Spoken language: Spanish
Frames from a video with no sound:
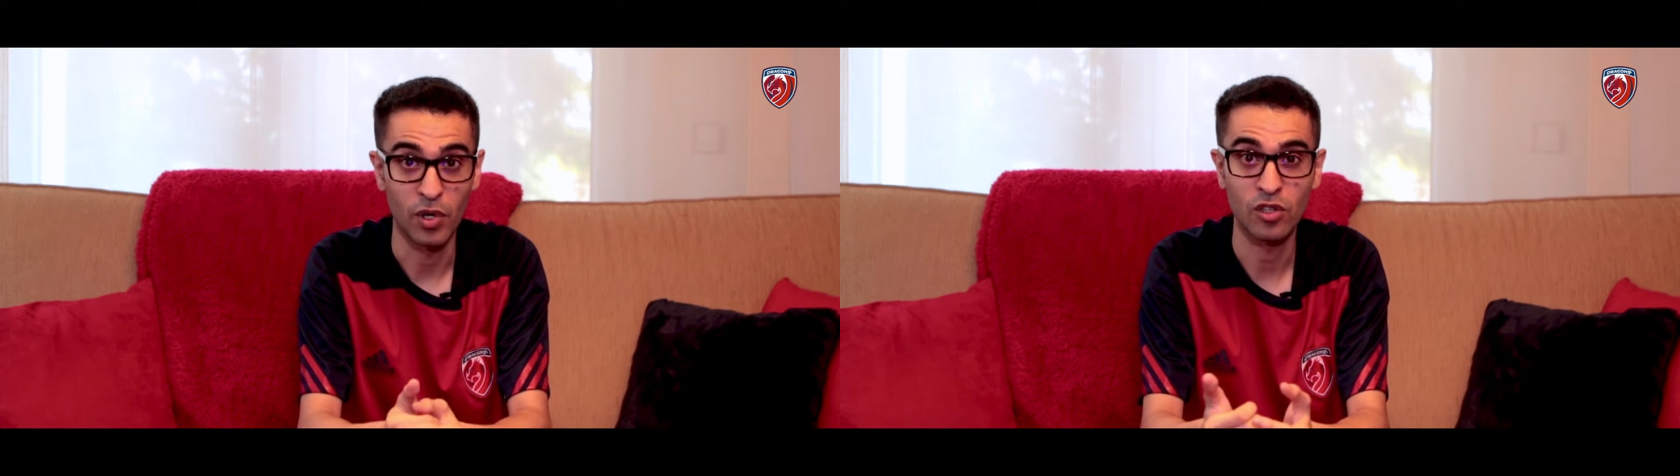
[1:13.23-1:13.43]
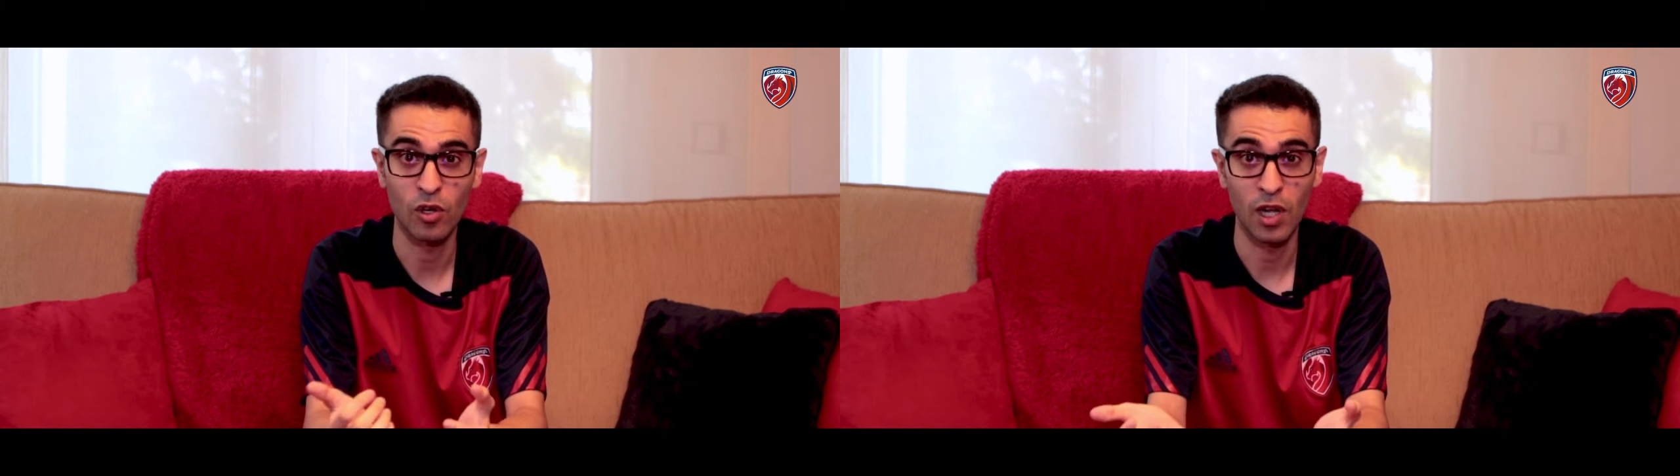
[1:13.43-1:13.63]

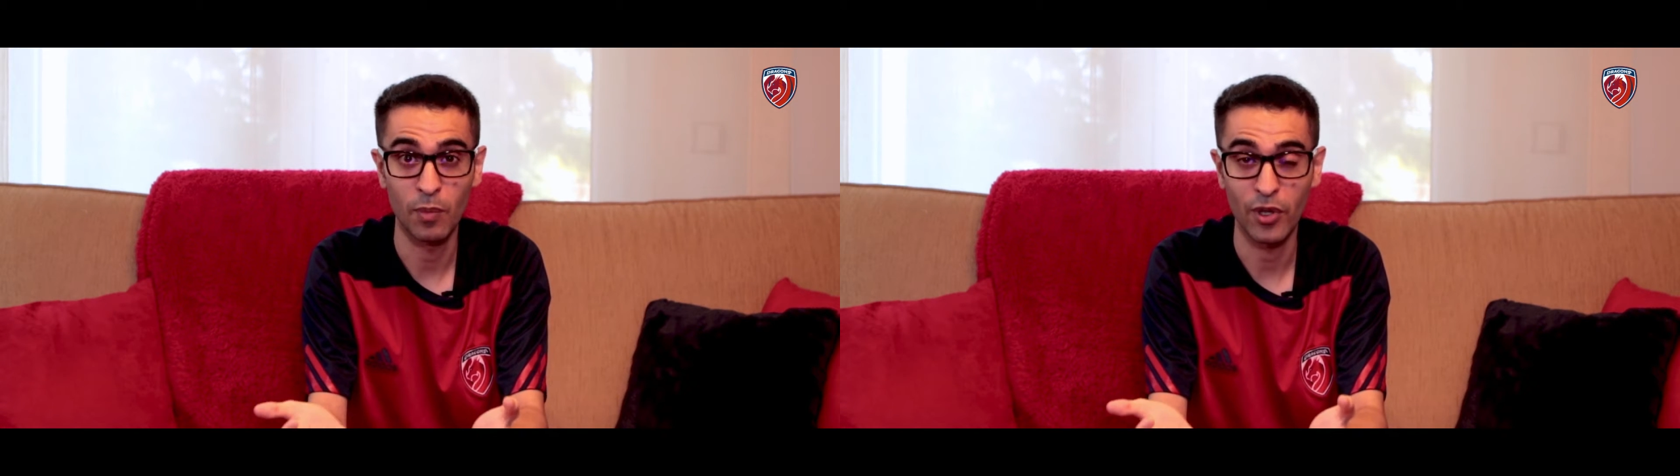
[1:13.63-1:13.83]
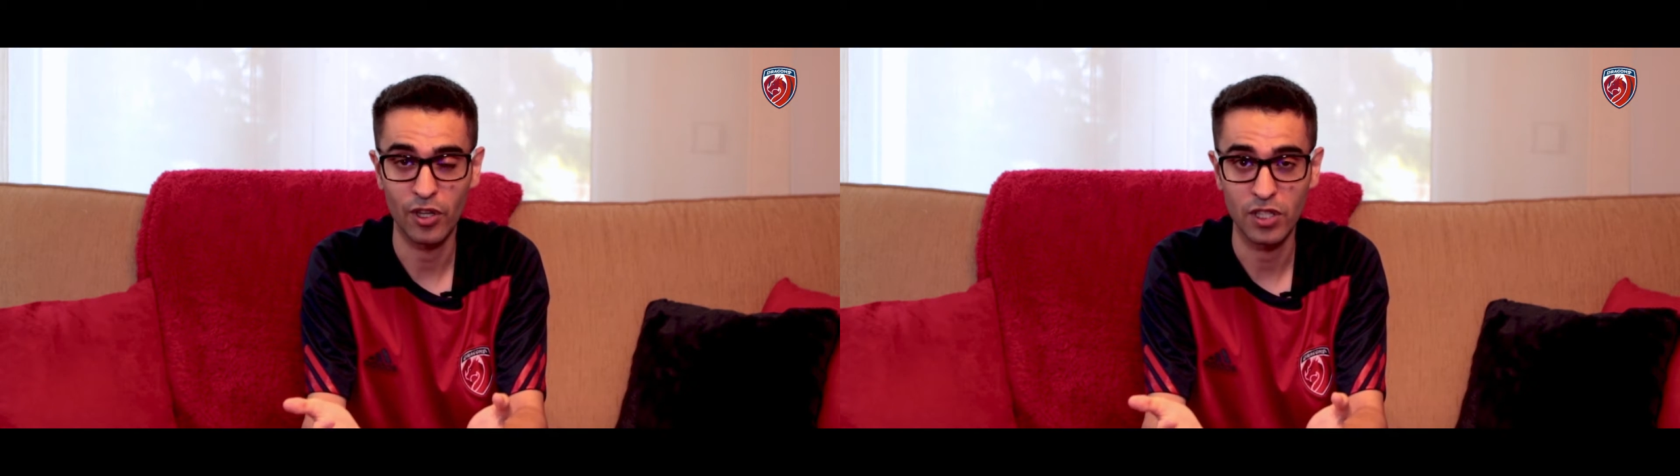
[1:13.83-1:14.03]
por todo el
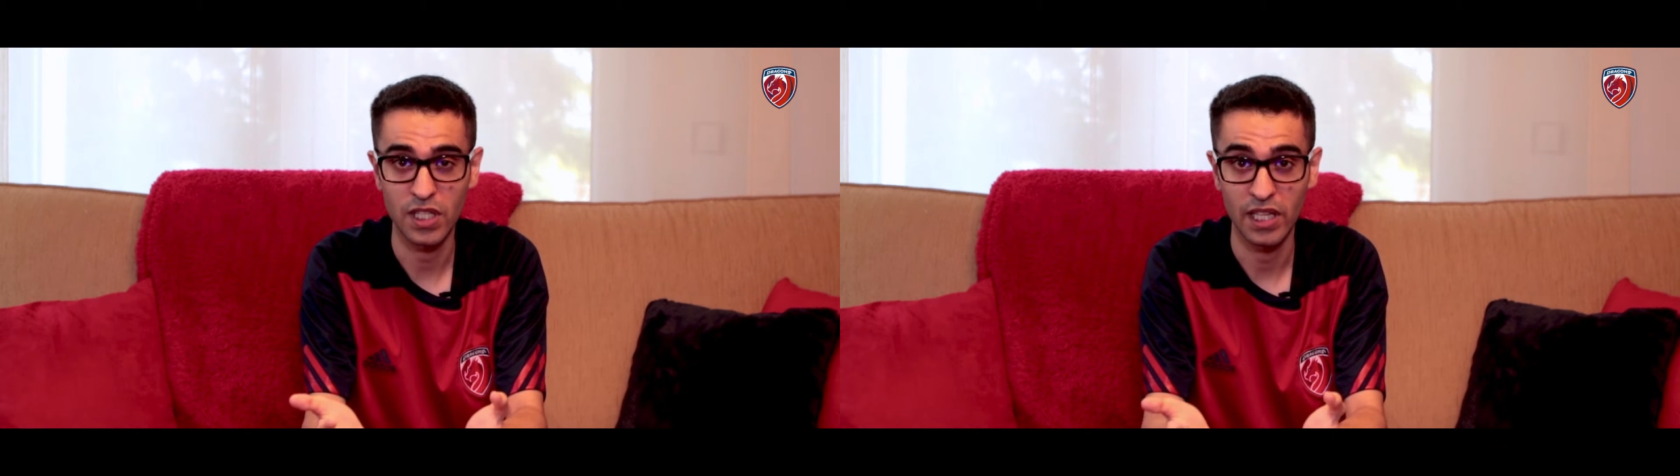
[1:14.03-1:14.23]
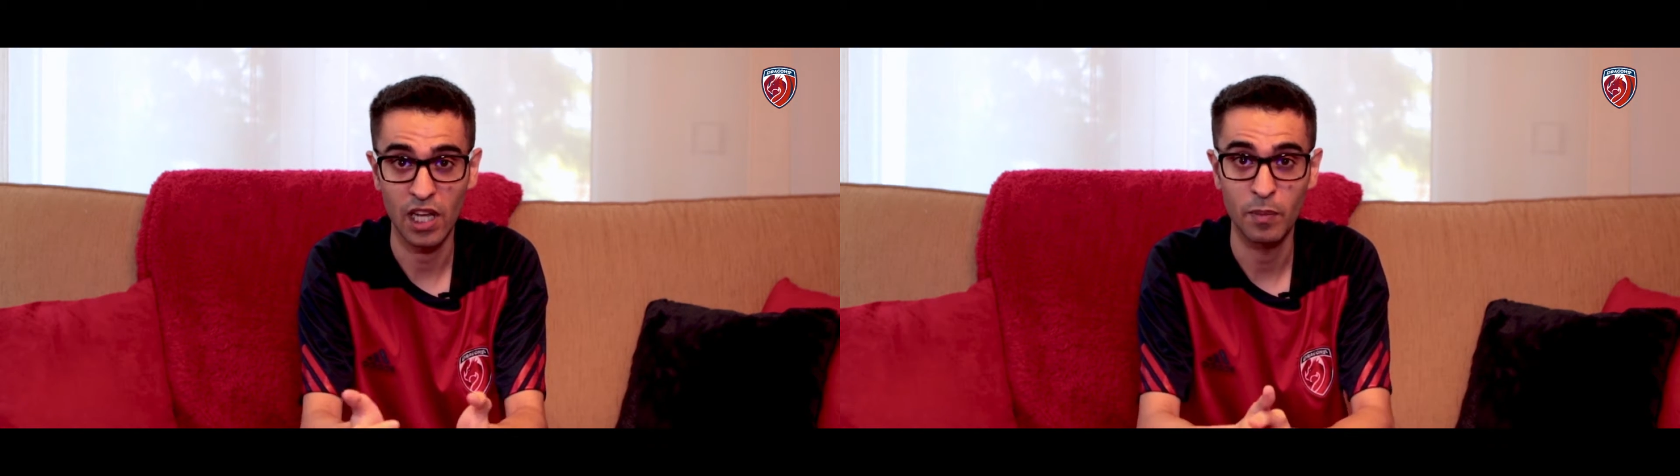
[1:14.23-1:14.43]
apoyo que
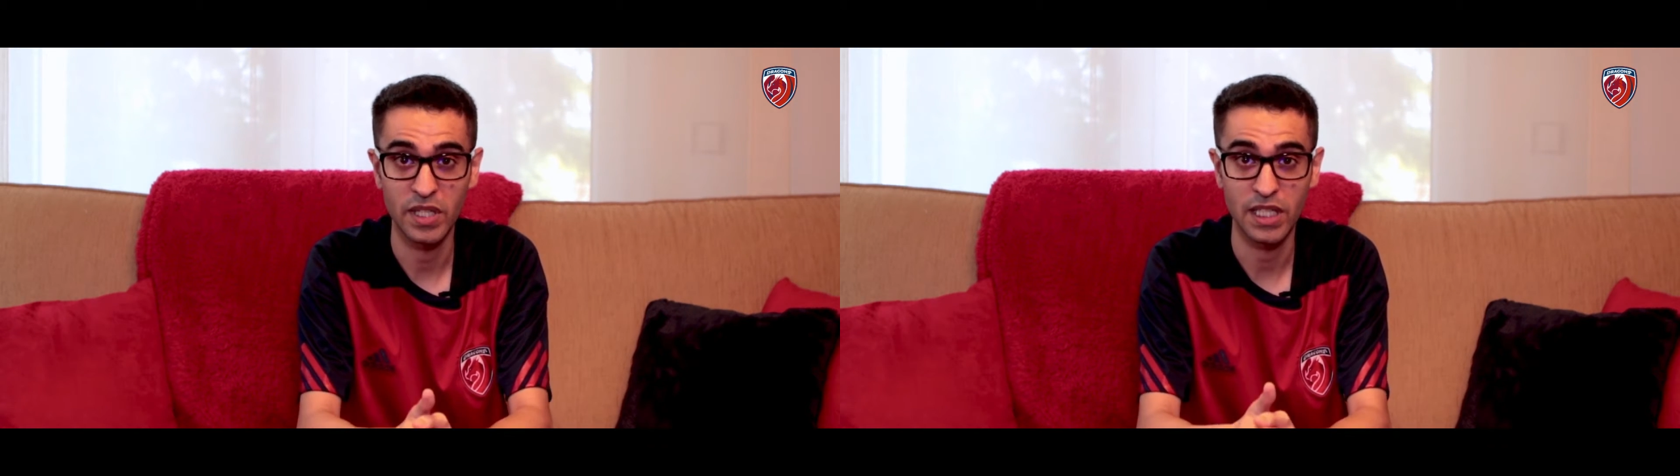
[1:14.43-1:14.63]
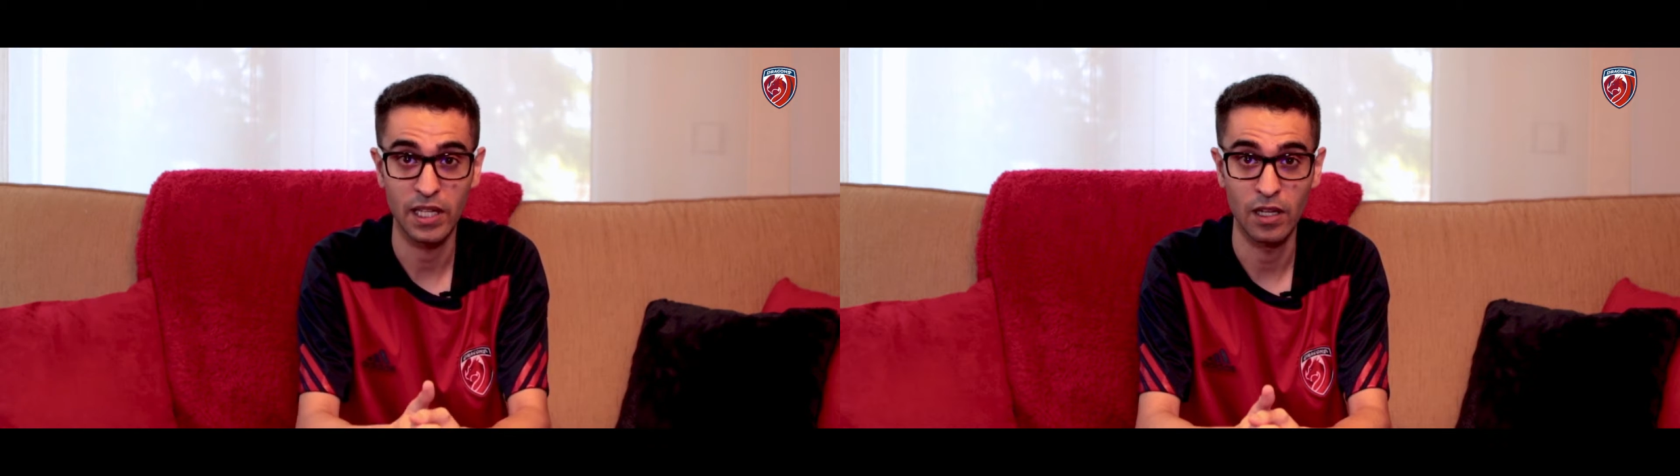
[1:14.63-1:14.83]
nos han dado
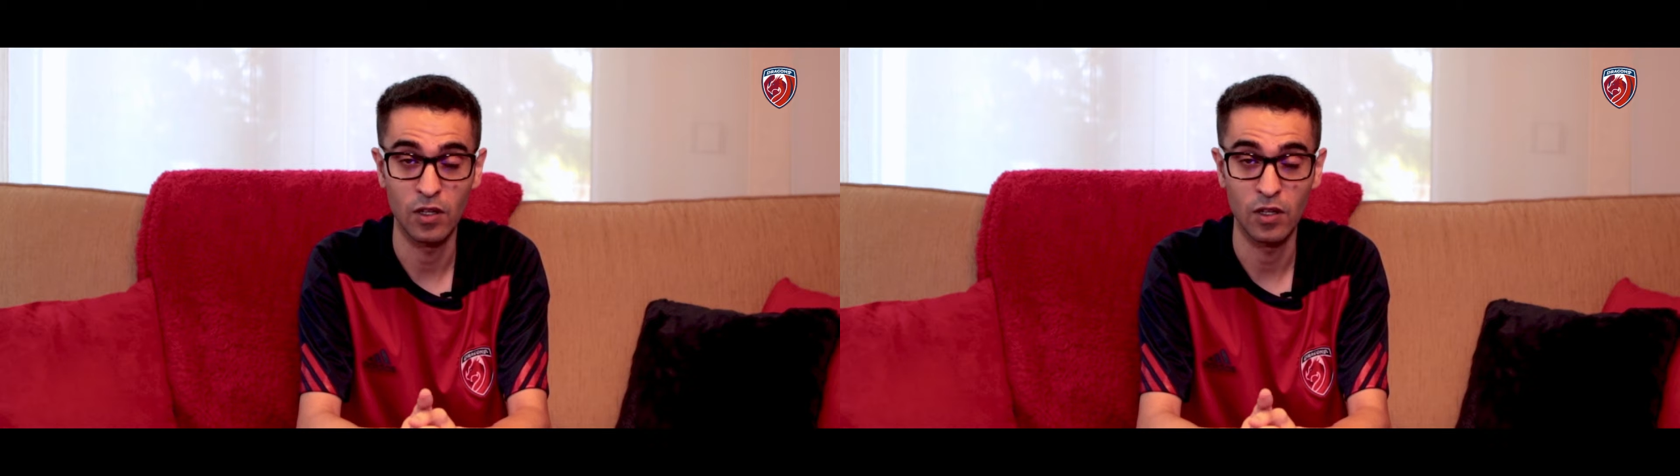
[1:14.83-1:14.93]
a pesar